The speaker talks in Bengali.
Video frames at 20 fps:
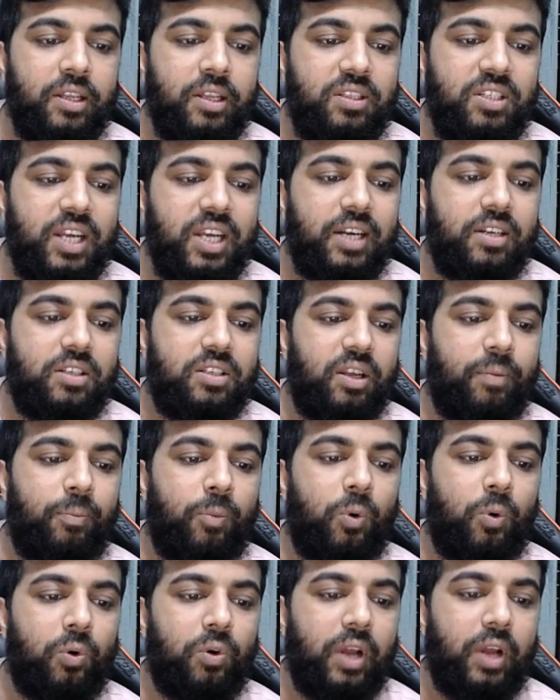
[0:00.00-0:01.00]
চ্যাট
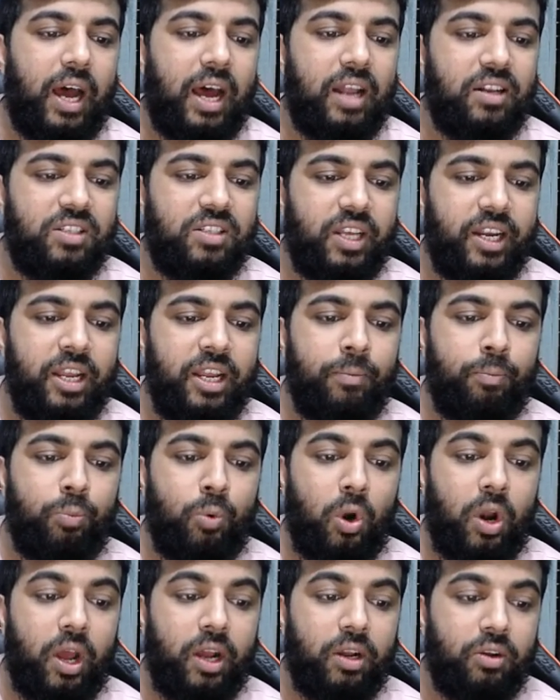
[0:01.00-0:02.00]
সাপোর্ট আনসারিং
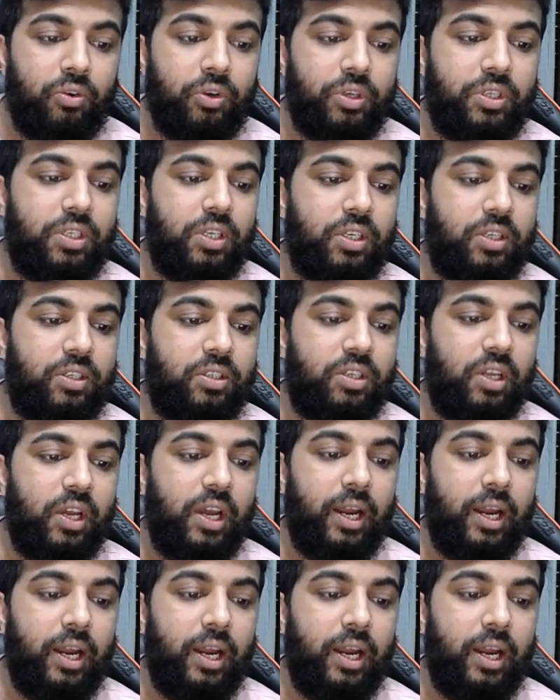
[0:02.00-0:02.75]
প্রোডাক্ট কোয়েশ্চেন্স